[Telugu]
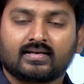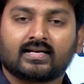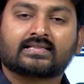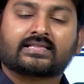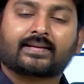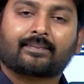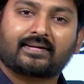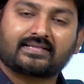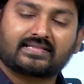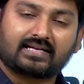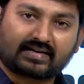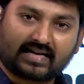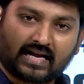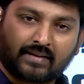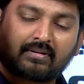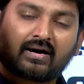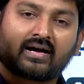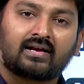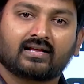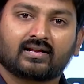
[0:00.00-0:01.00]
ఎంత పెద్ద
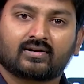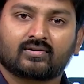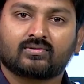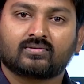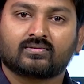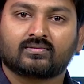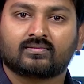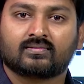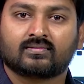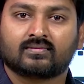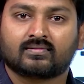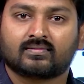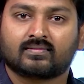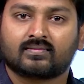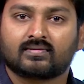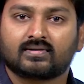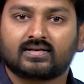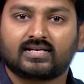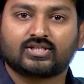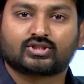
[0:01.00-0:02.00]
డ్రామా అల్లిరు
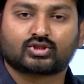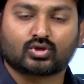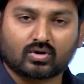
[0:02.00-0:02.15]
ఈ